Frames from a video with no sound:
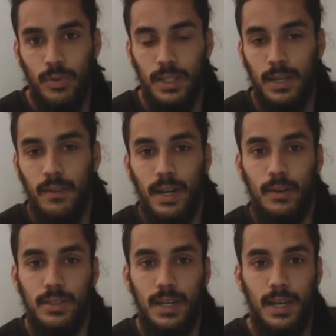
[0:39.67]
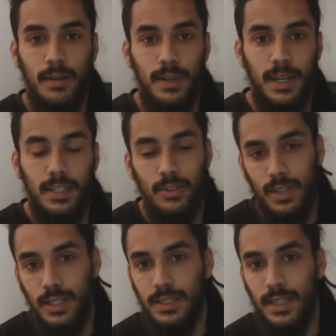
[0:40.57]
puede trabajar nuestra cámara,
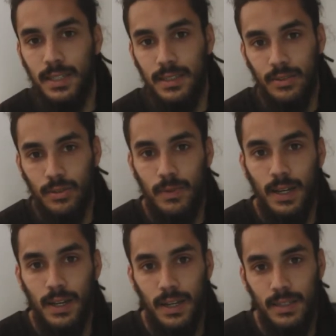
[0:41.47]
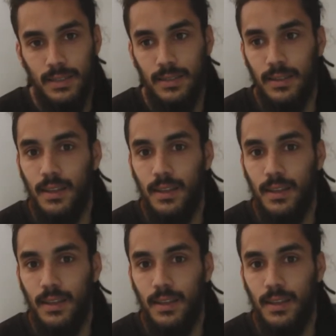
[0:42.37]
ISOs altas, ISOs bajas,